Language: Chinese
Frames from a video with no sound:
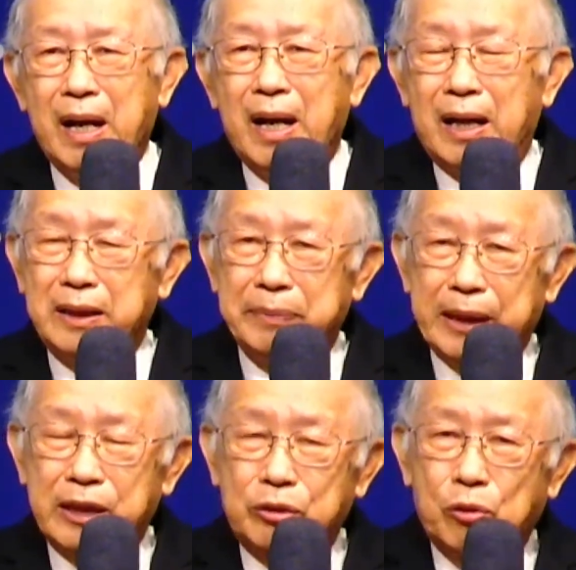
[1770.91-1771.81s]
而且每
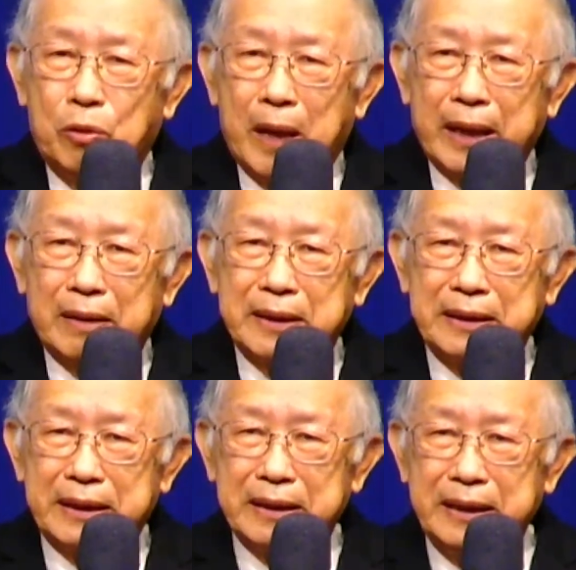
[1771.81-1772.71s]
次做化疗的
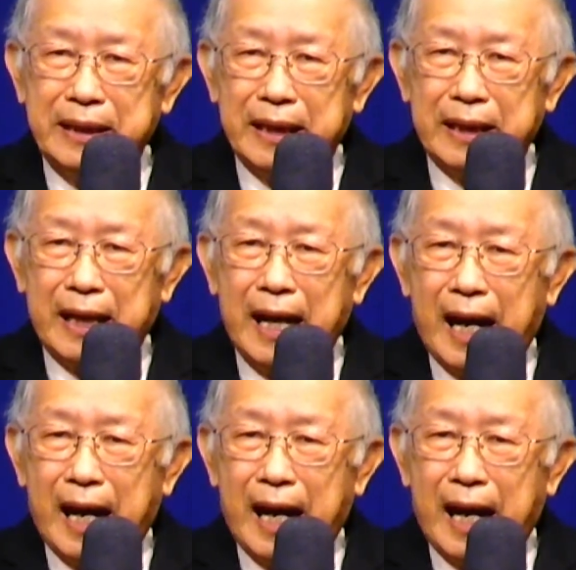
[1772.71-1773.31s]
之前呢，